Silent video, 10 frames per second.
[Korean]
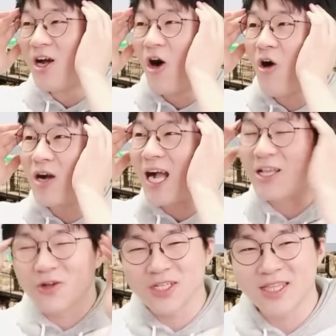어,
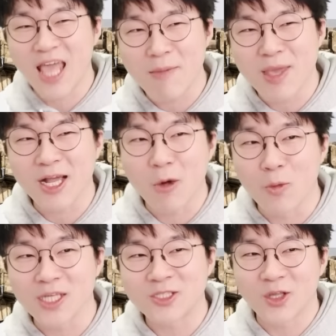가격이 4배가
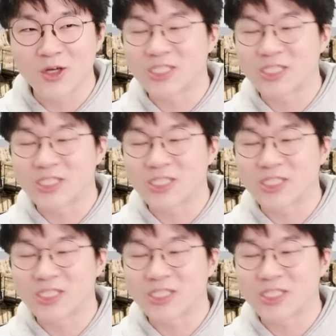올랐어요.